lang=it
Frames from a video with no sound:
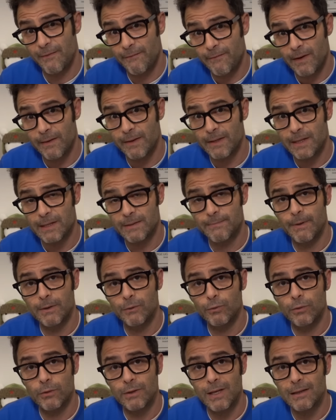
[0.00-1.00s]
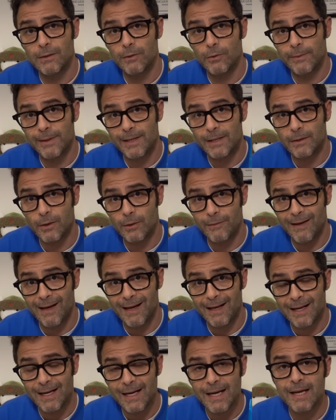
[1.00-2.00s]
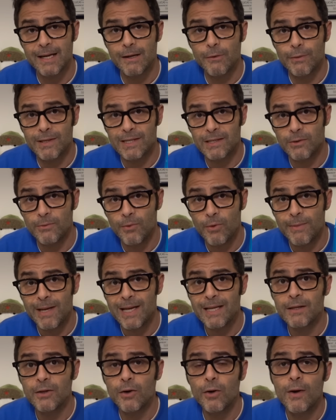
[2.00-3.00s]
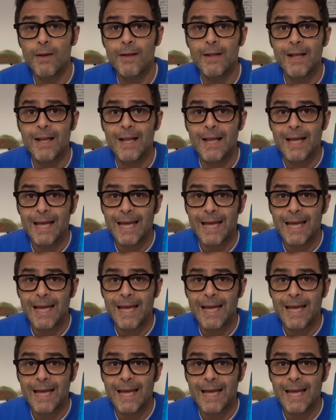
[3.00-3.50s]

si è veramente sbattuto tanto per trovarle in questo momento